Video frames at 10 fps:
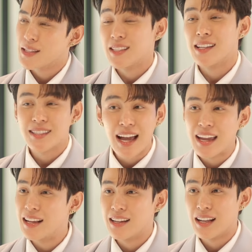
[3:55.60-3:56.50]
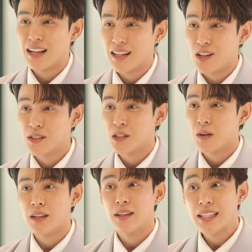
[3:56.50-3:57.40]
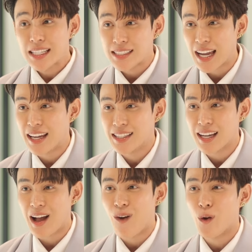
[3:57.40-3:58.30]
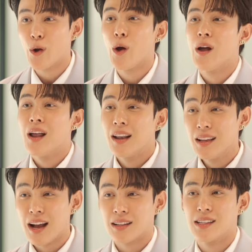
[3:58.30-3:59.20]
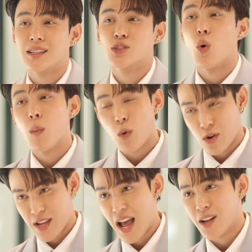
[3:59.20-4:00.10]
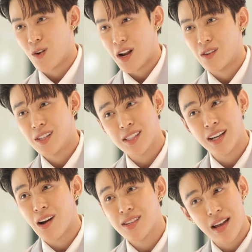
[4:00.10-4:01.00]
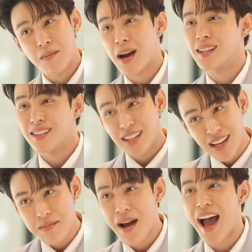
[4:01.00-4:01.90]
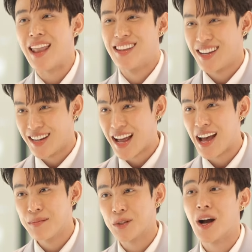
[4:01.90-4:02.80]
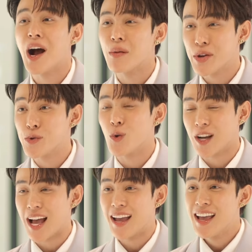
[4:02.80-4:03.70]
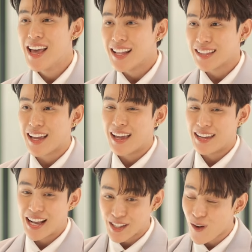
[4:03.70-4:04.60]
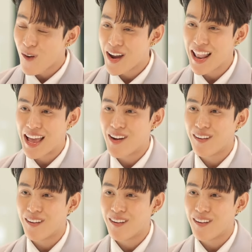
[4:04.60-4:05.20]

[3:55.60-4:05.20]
เสียใจหรืออะไรเลยเราสึกว่าดีใจที่เขาเลือกที่จะชมผลงานของเรา จริง ๆ เขาสามารถเลื่อนผ่านเลยก็ได้ ไม่ต้องเข้าไปดูก็ได้ แต่อย่างน้อยแล้ว